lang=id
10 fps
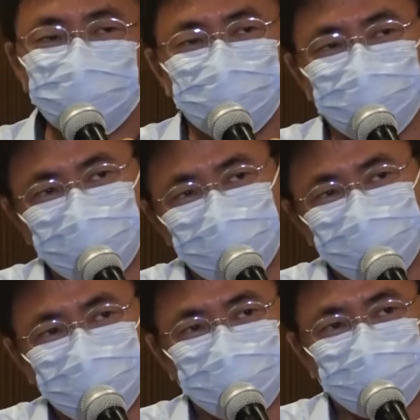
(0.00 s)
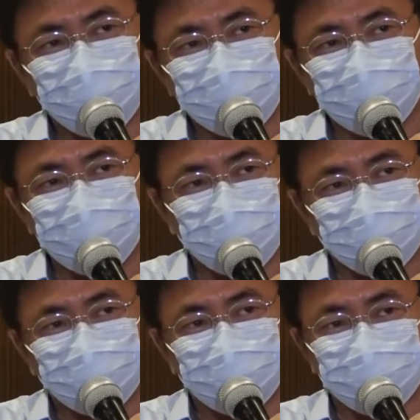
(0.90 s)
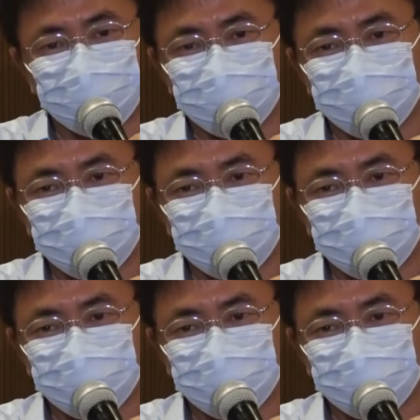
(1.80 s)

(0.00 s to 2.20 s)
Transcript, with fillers: Di sini penyebab banjir apa?